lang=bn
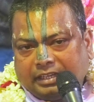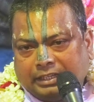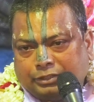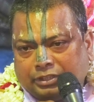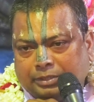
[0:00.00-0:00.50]

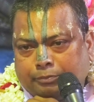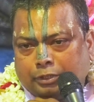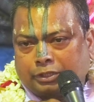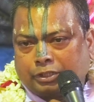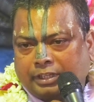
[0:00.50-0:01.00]
আর যদি
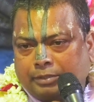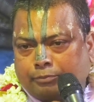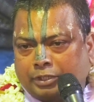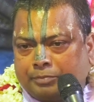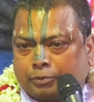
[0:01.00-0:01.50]
বলতে হয়
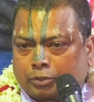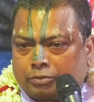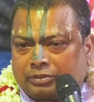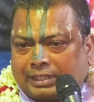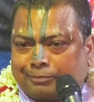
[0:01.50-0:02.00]
বই
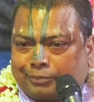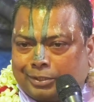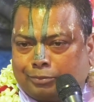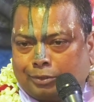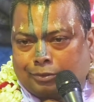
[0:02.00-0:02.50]
পড়ুন
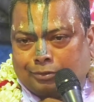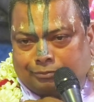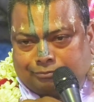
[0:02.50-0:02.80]
তারপরে বলুন